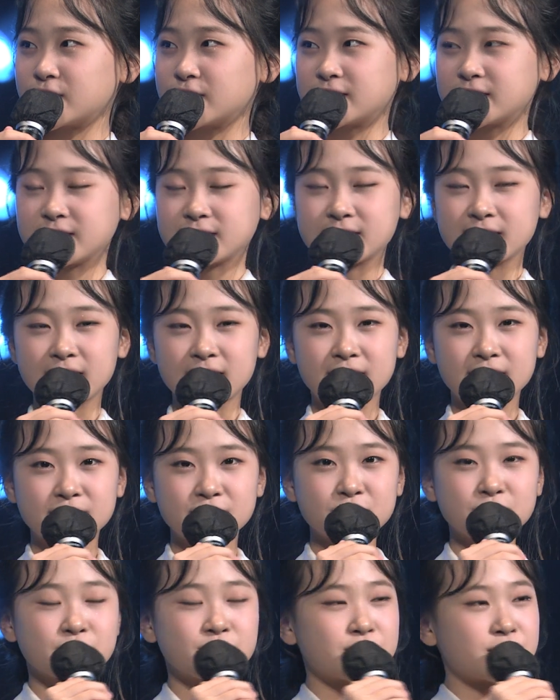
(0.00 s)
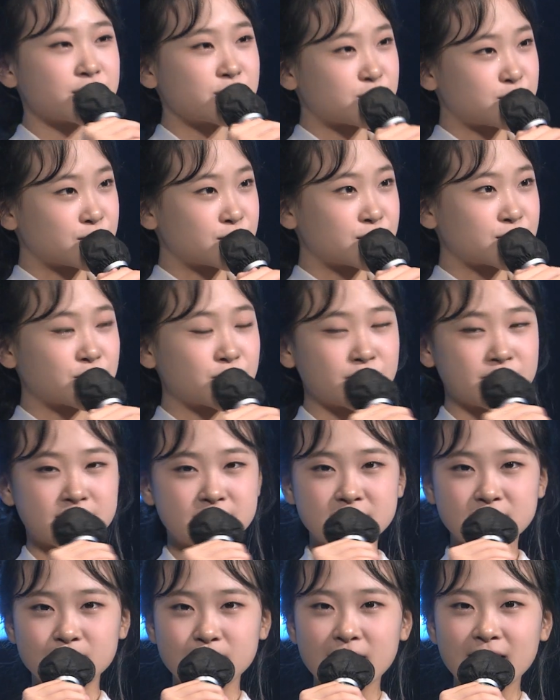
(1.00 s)
음. 이제 트로트를 부르고
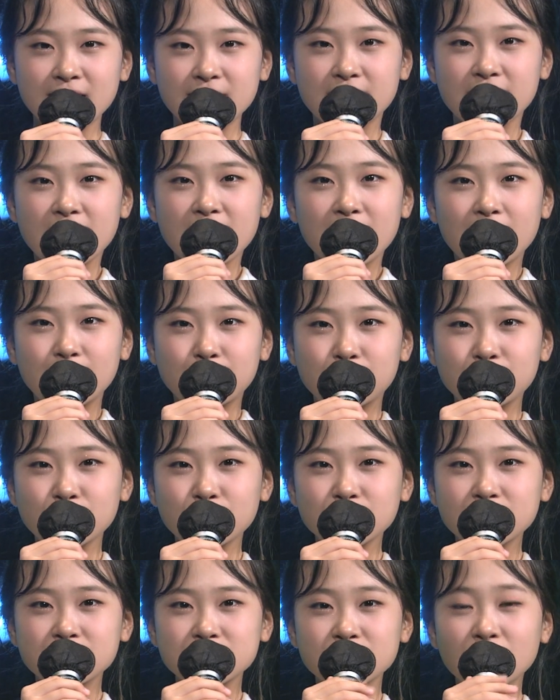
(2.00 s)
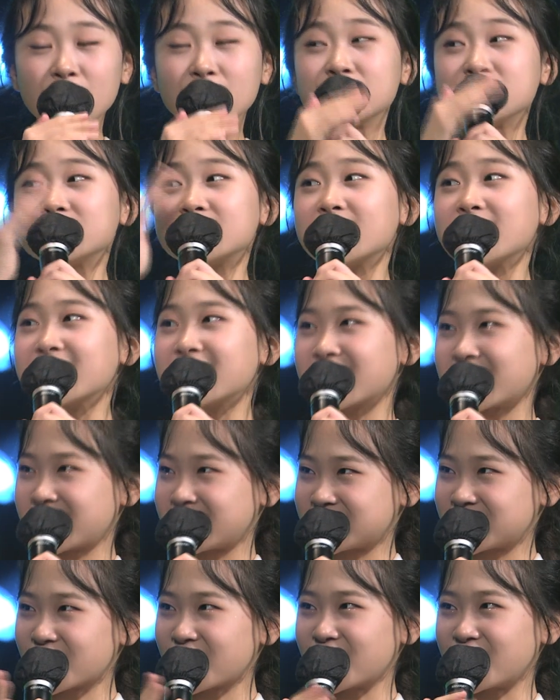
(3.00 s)
있지만 앞으로는 전
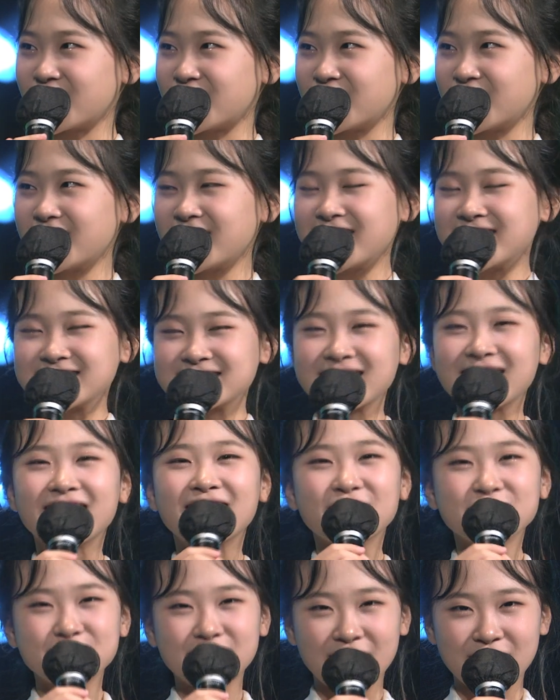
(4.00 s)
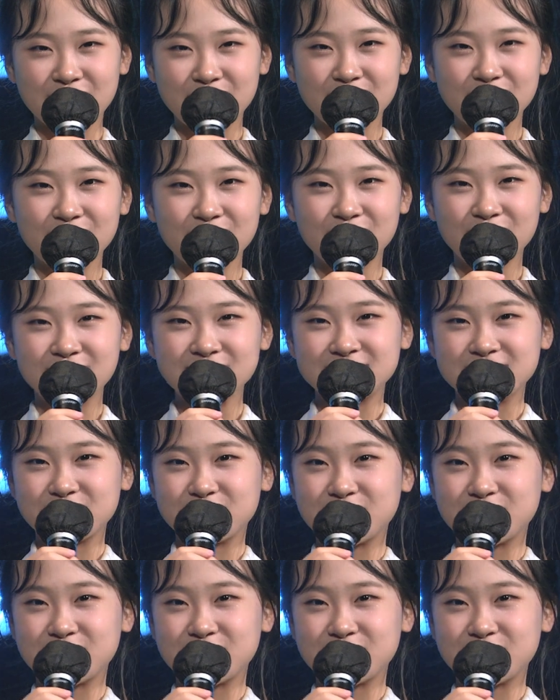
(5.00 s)
세계에서 와우. 사랑받고 이제